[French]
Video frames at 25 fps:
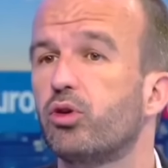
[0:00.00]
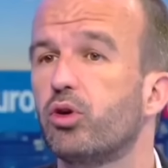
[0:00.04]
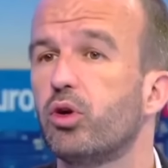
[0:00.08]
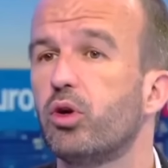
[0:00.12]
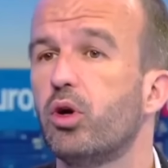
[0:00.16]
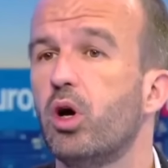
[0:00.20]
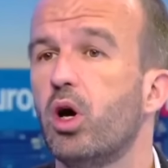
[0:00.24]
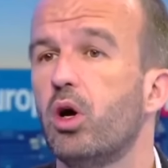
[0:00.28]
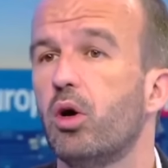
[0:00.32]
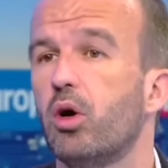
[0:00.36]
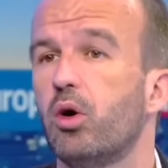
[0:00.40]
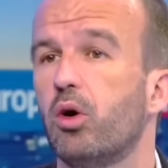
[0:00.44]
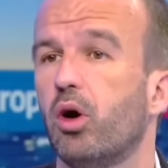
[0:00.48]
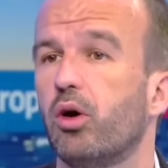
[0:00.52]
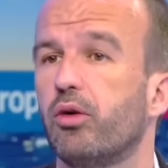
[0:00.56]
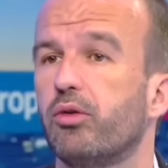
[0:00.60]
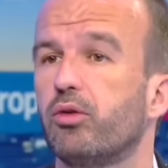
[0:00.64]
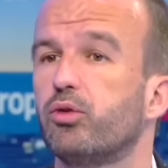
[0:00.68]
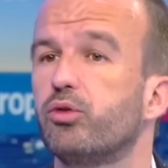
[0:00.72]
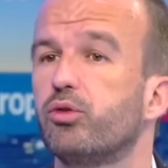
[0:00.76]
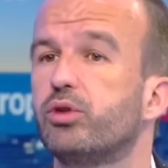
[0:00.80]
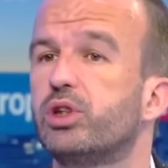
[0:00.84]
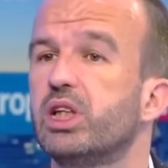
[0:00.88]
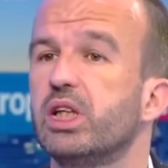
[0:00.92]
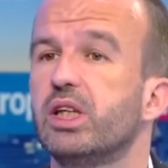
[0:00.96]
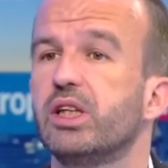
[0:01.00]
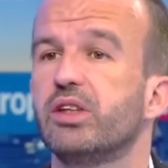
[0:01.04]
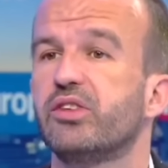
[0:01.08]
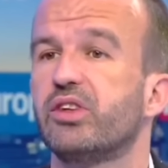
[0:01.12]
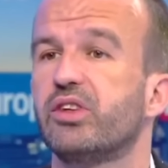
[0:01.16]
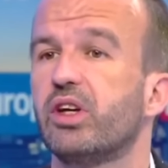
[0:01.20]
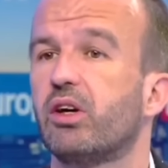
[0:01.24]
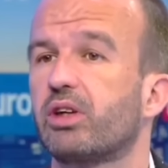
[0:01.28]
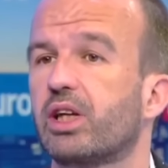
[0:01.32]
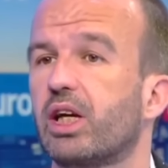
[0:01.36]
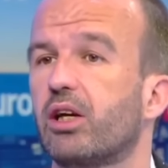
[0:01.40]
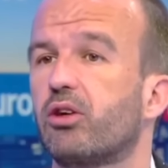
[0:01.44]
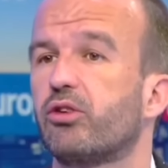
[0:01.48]
de euh,
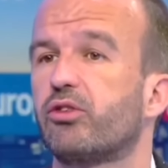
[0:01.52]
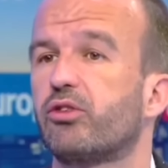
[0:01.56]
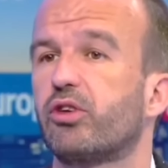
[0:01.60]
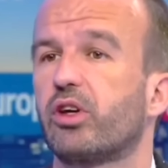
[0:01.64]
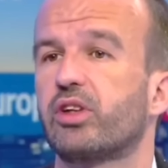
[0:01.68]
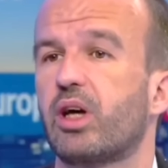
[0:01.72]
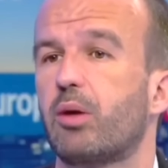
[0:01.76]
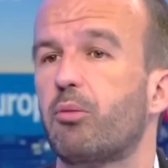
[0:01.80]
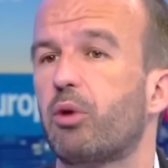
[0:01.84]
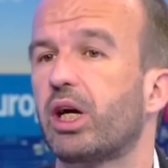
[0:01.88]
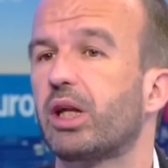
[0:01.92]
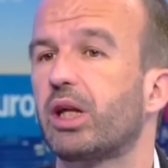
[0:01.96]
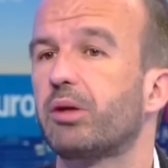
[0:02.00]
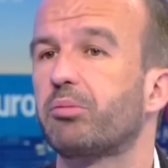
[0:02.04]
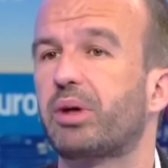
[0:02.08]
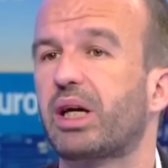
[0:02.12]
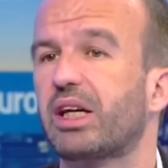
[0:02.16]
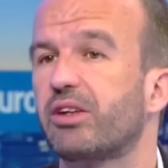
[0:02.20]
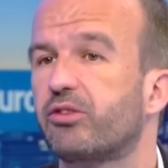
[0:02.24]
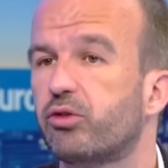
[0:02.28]
utiliser en quelque sorte un moyen de